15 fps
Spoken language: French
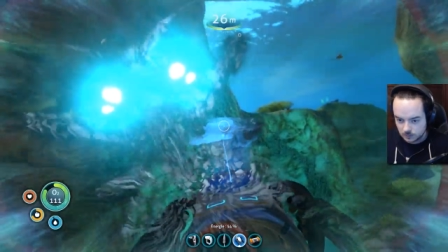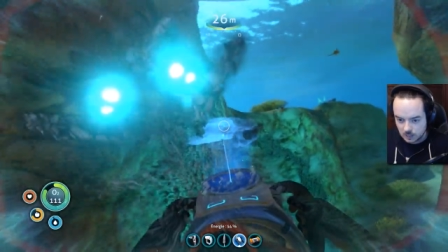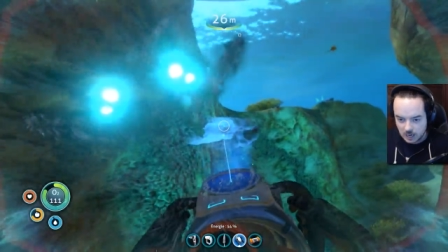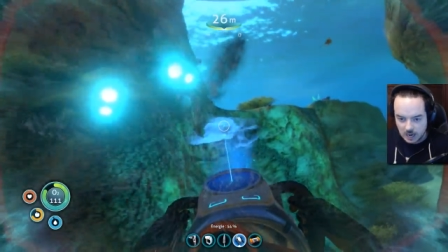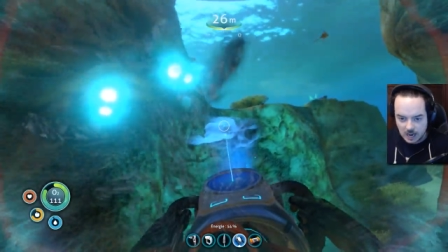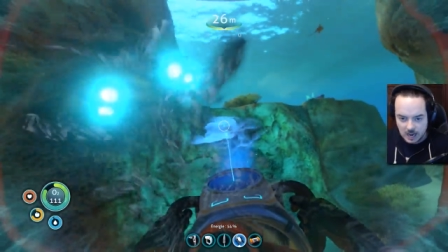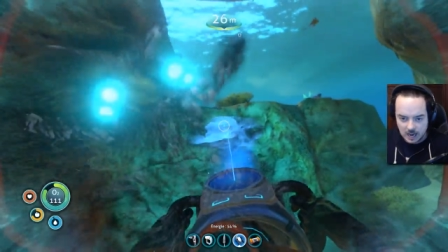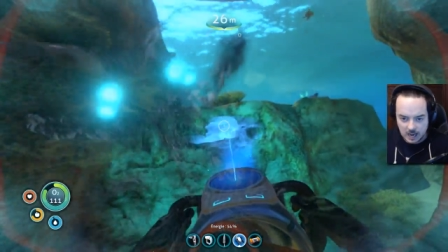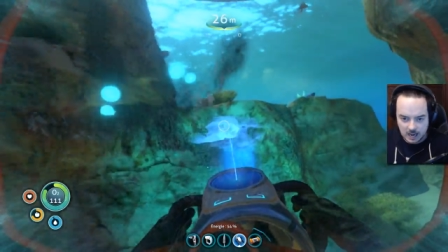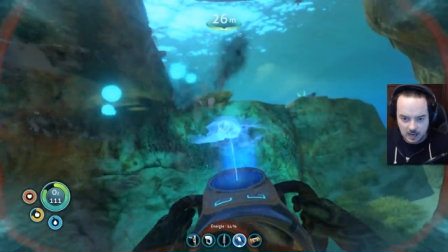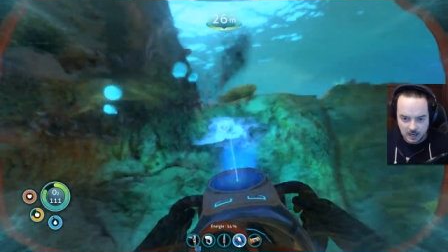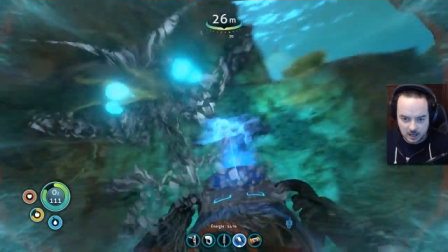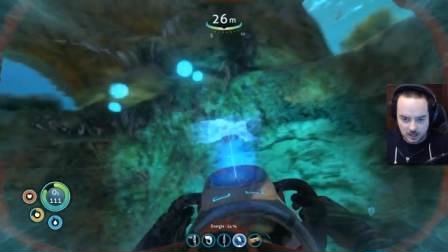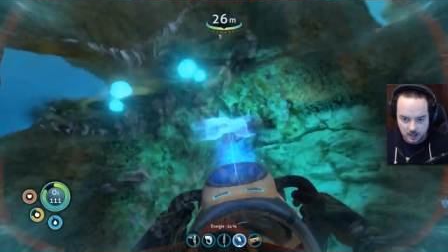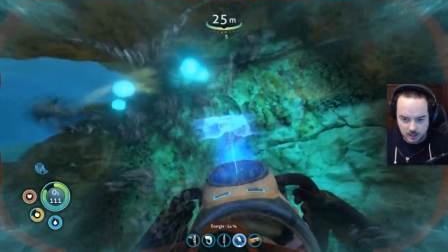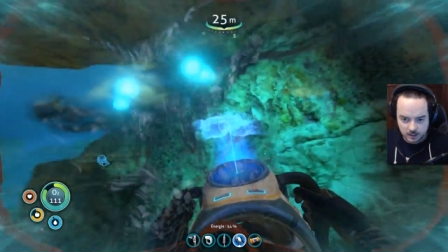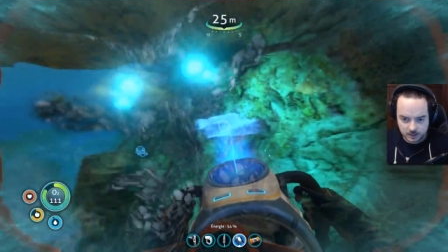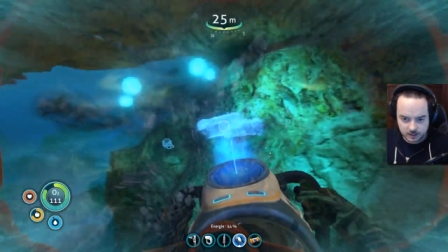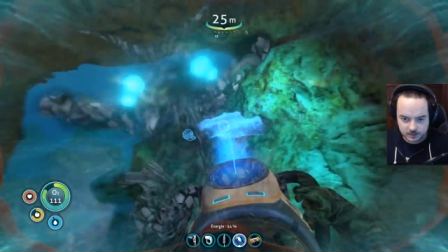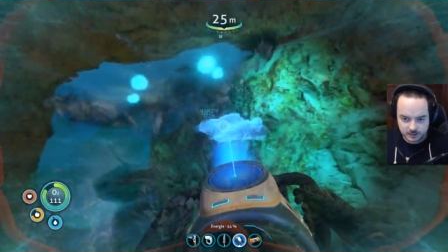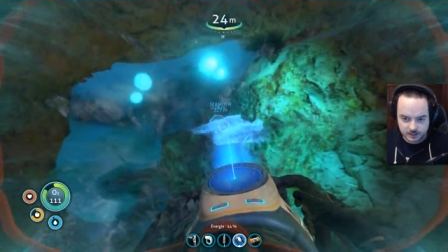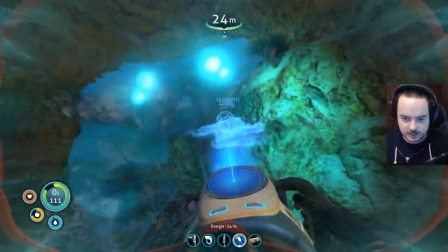Ah
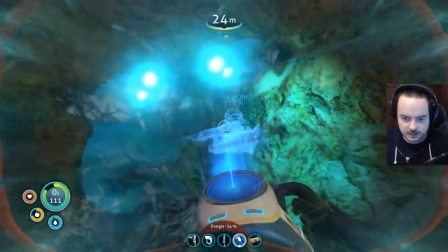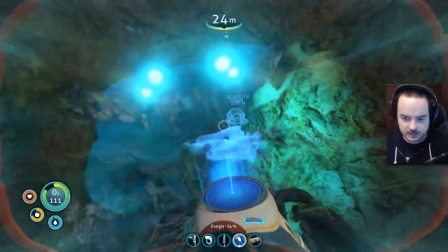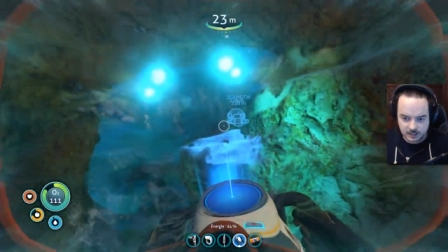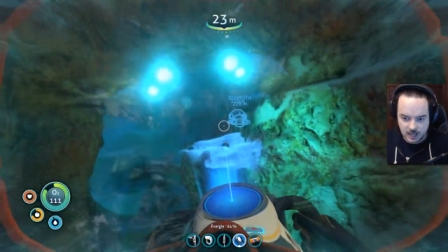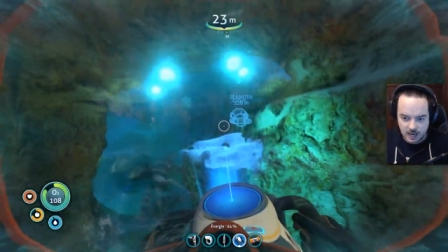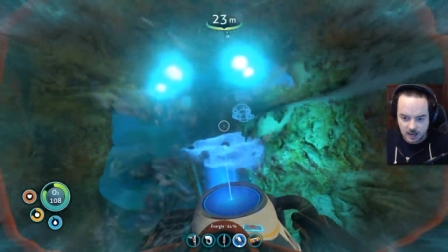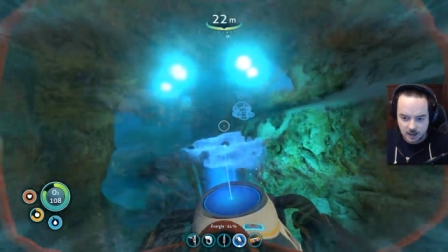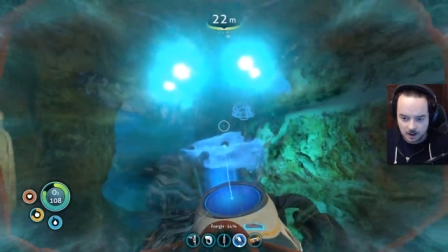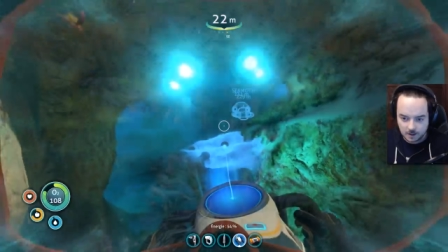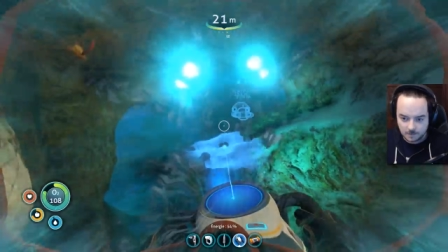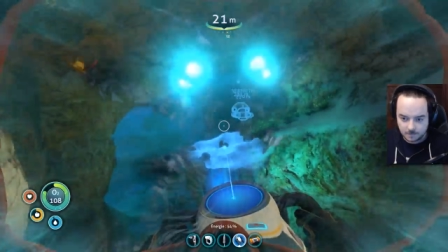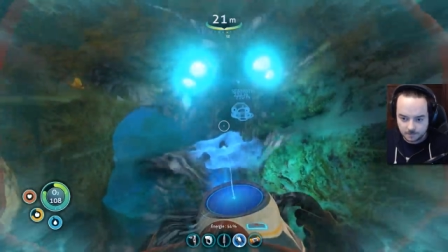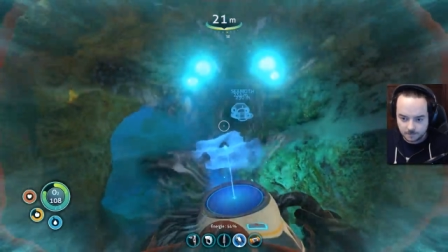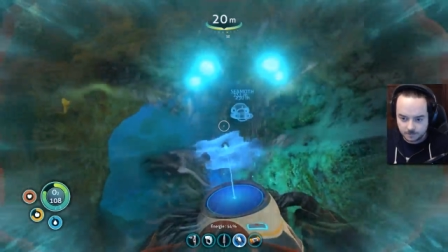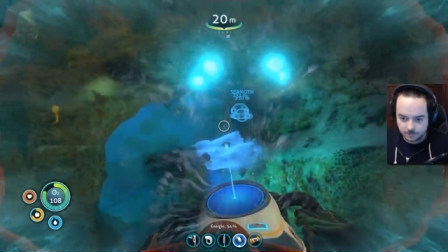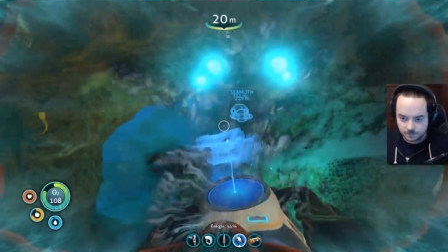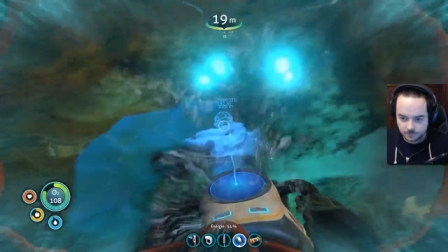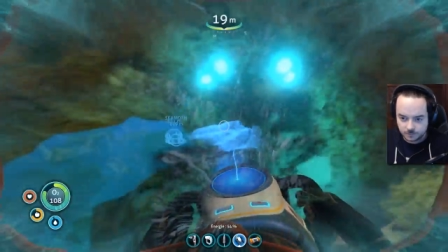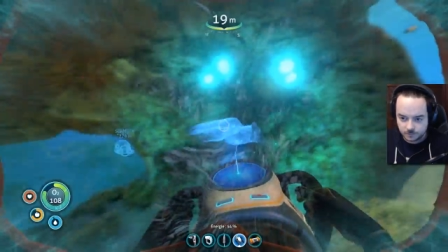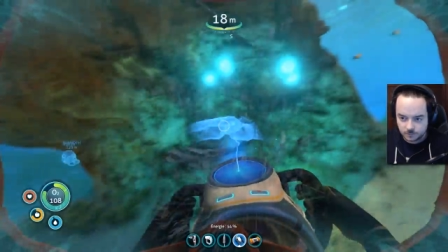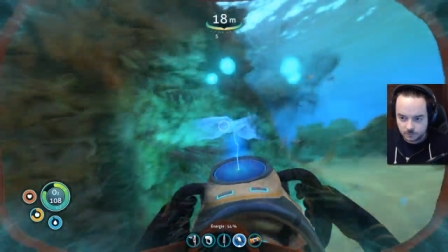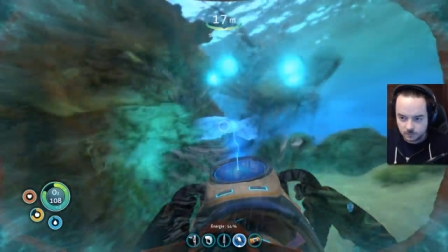Qu'est-ce que c'est que ça
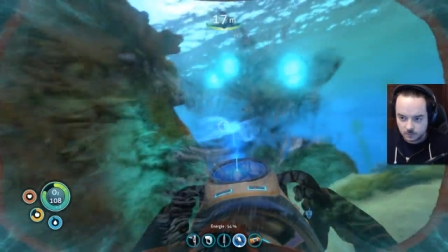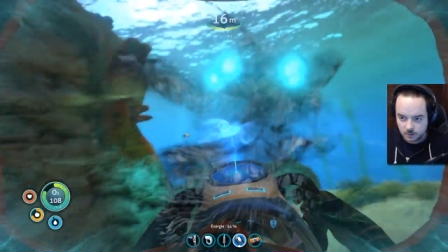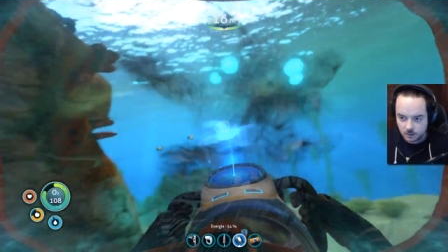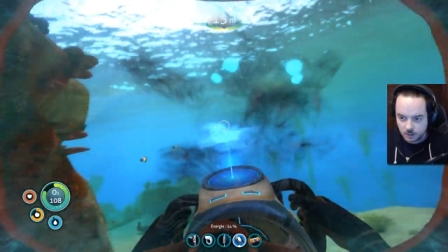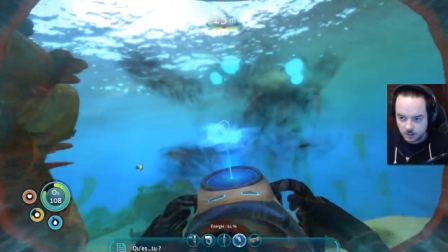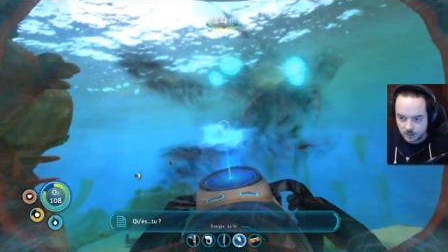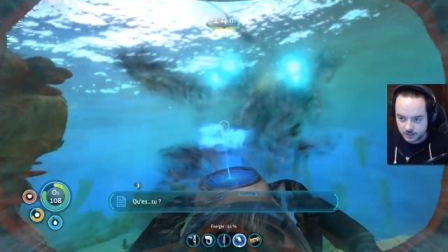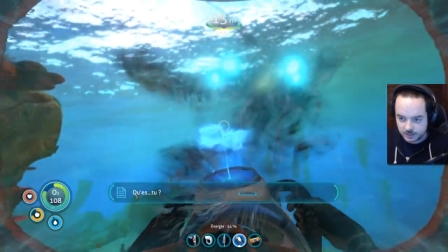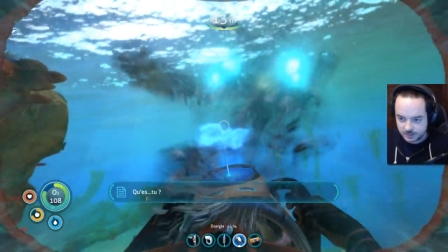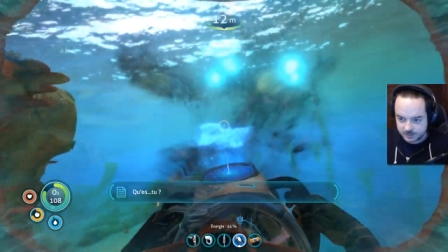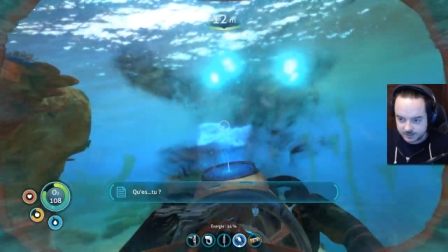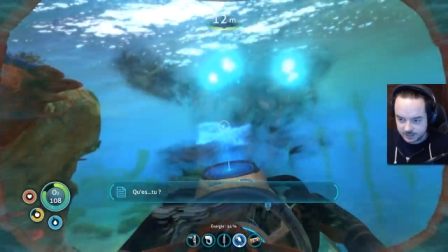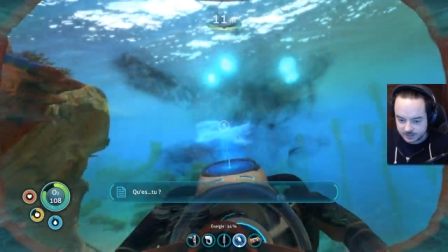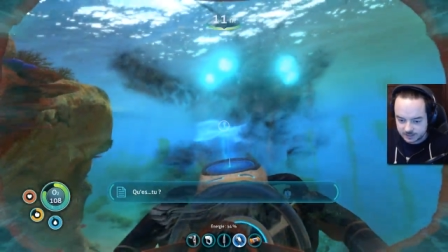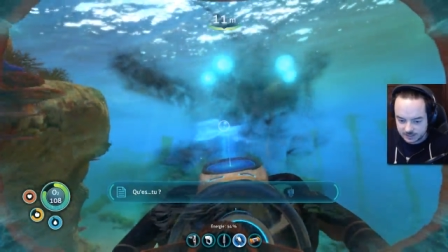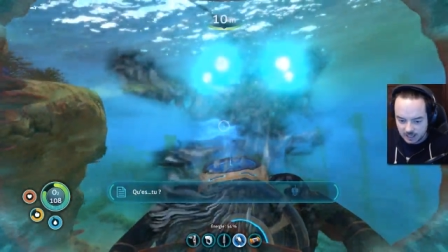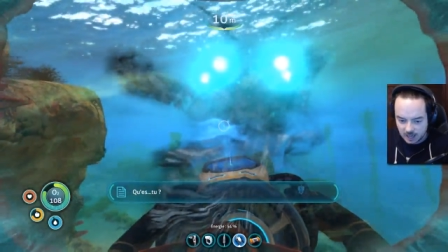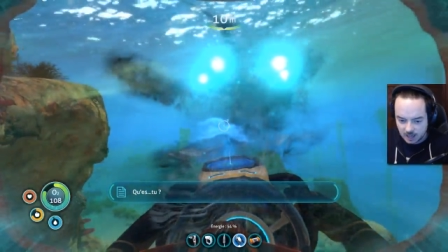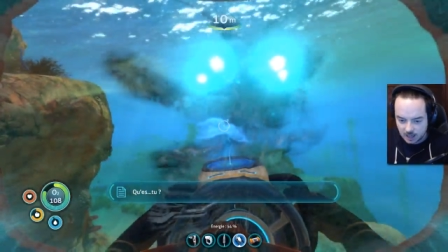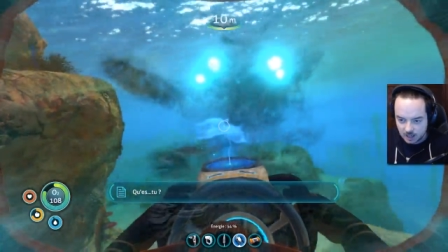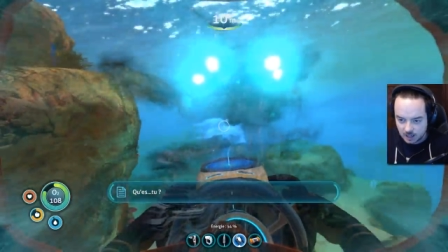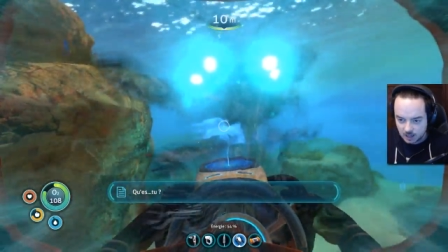Qu'est-ce que c'est que
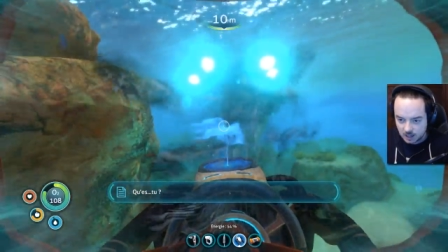ça